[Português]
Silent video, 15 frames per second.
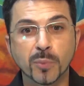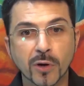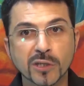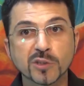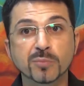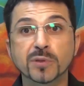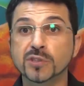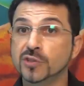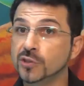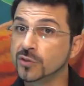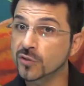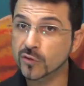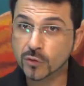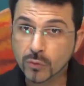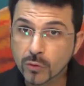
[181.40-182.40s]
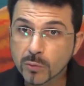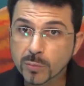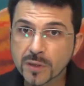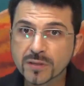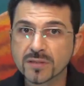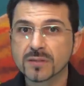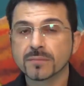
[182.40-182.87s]
pode pedir
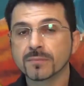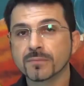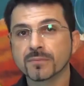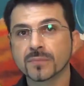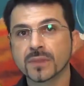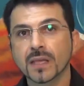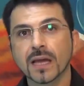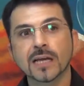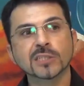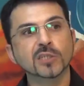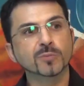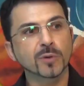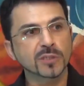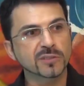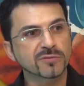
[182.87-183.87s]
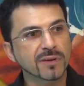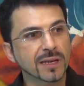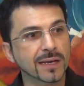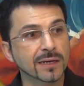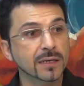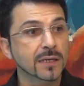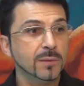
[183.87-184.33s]
desculpas, a gente pode
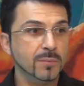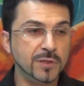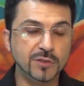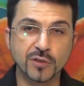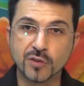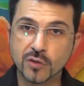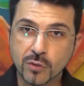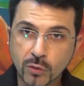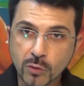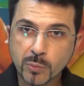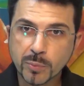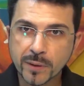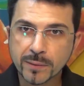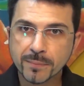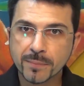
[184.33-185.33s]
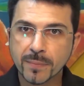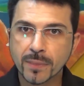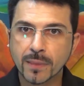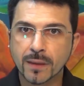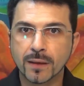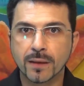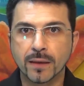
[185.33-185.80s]
falar, me desculpa,
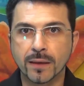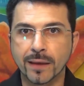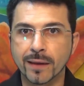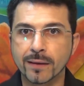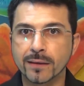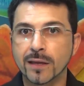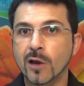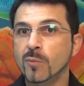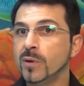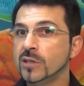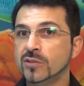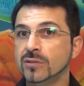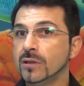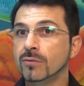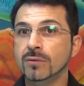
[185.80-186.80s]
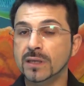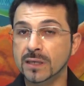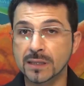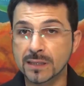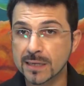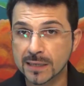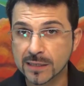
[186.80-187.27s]
é, realmente não
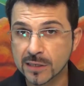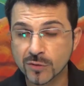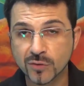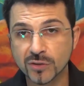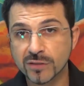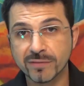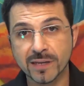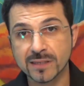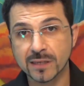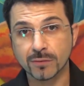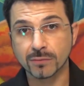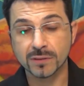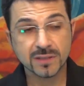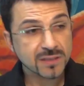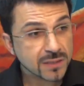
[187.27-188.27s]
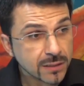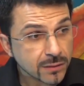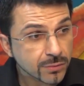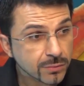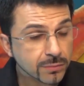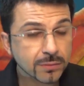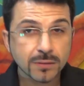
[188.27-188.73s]
queria que isso tivesse
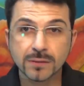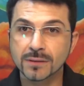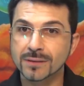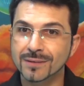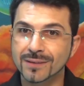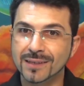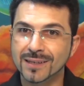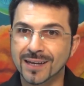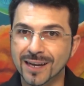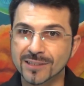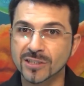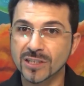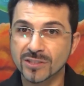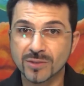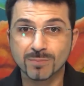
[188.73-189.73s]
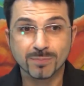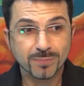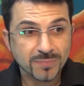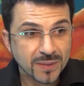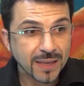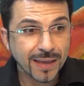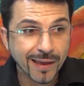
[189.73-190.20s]
acontecido. A
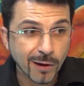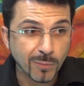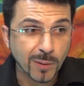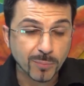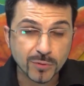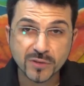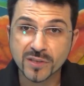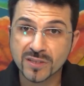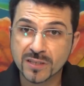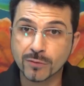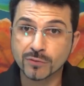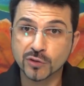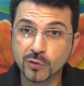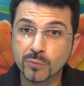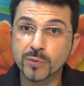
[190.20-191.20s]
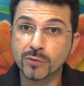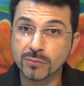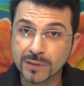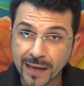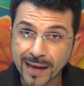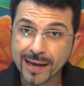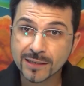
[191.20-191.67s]
gente é uma posição de
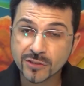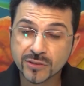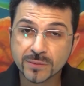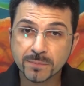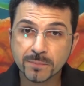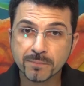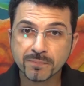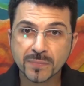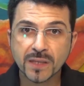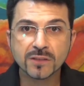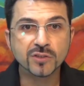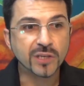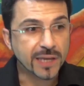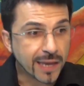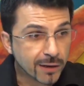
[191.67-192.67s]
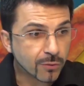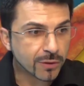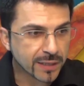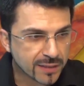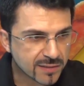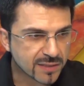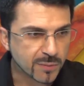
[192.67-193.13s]
humildade, de
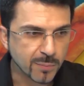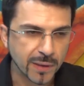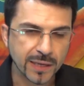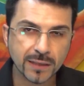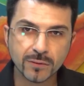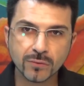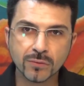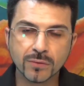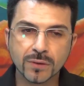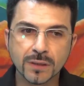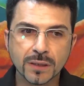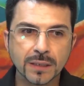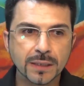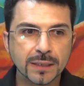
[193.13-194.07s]
reconhecimento,